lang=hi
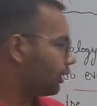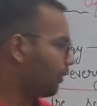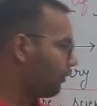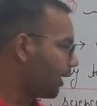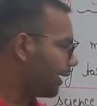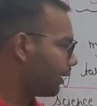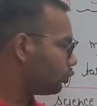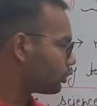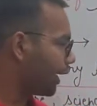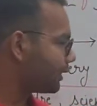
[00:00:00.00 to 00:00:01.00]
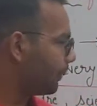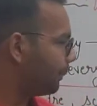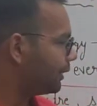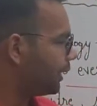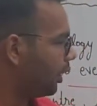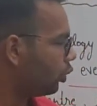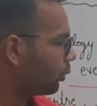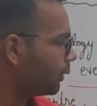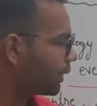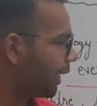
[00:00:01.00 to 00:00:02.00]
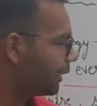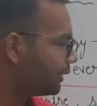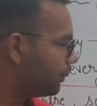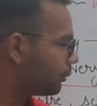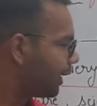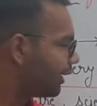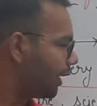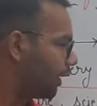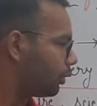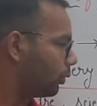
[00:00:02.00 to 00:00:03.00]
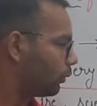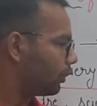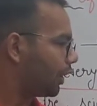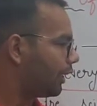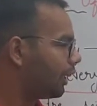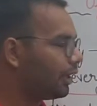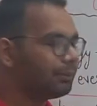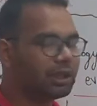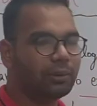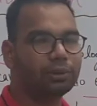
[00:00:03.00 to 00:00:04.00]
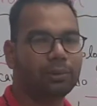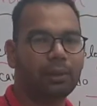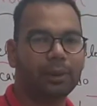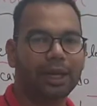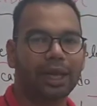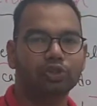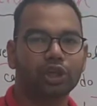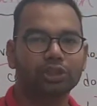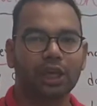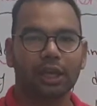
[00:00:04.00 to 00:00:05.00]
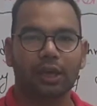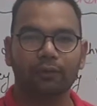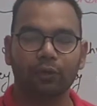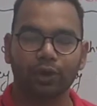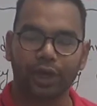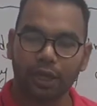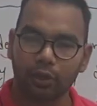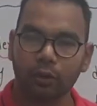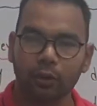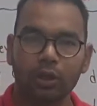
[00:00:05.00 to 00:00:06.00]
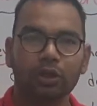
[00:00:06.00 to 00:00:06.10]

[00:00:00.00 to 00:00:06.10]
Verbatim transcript: ट्रैफिक लाइट है उसका एग्जाम्पल दिया और बताया कि जब रेड लाइट हो रेड लाइट मतलब जब हमारी आवश्यकताएं हैं वो न हो